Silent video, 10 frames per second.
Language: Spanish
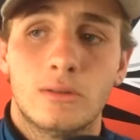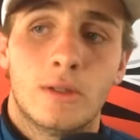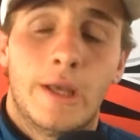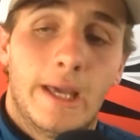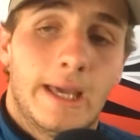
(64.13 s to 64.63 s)

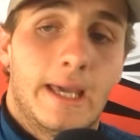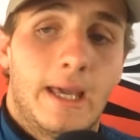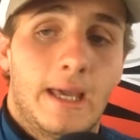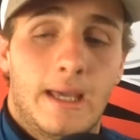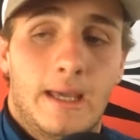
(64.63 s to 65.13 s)
eso,
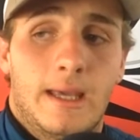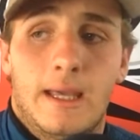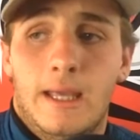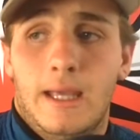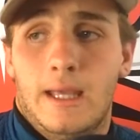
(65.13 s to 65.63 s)

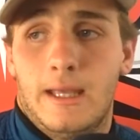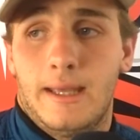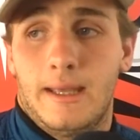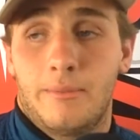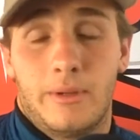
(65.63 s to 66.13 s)

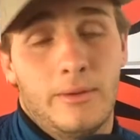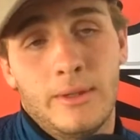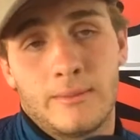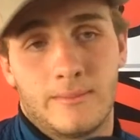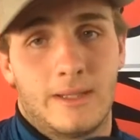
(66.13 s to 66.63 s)

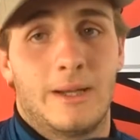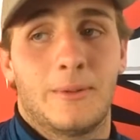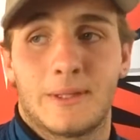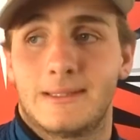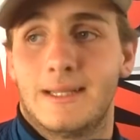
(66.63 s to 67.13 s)
pero bueno,
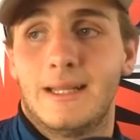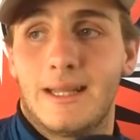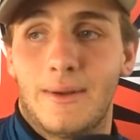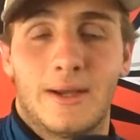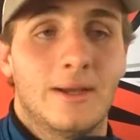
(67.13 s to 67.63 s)
tenemos
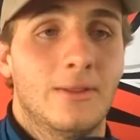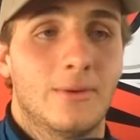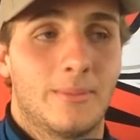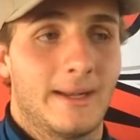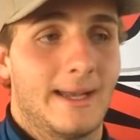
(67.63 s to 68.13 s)
que seguir
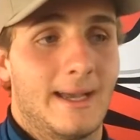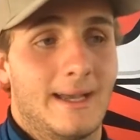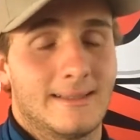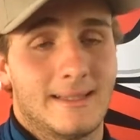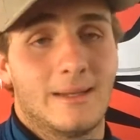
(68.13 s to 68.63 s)
trabajando
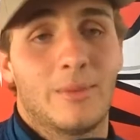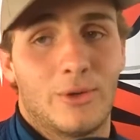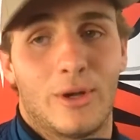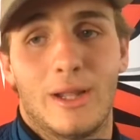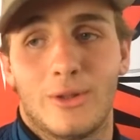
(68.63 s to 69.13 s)
para
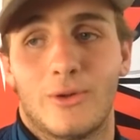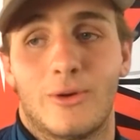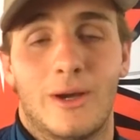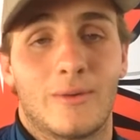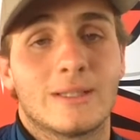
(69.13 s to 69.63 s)
seguir
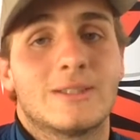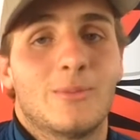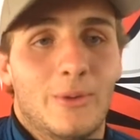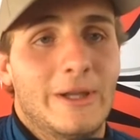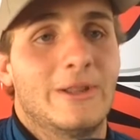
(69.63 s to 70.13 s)
mejorando,
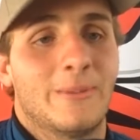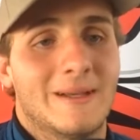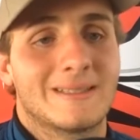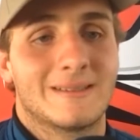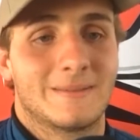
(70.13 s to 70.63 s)
aunque sea un
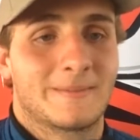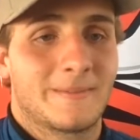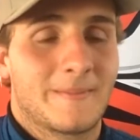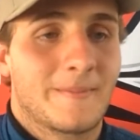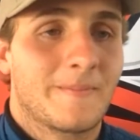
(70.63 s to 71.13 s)
poquito más.